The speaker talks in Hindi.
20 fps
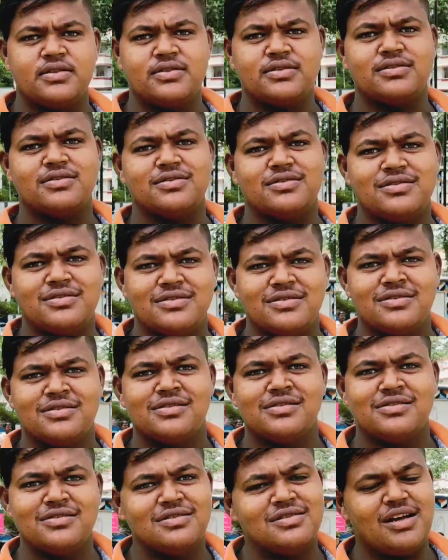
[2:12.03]

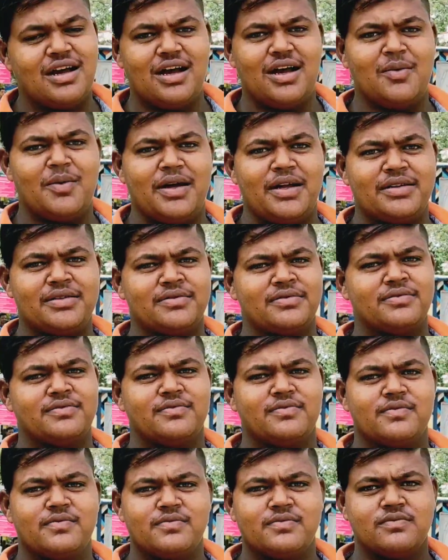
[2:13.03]
अच्छी लगी हाँ भाई
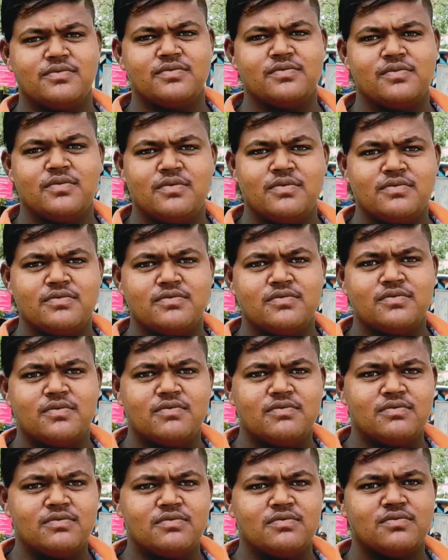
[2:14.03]
क्या बात अक्षय कुमार
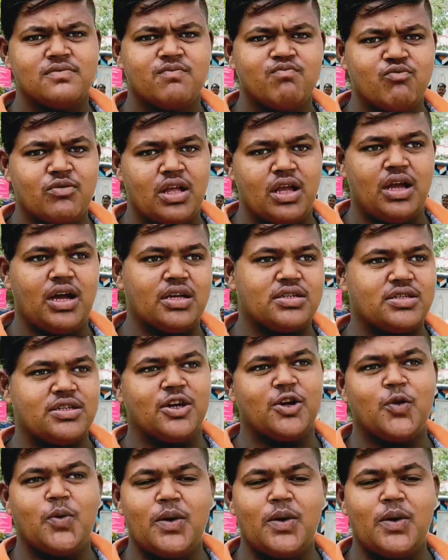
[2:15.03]
के बारे में क्या कहेगा अक्षय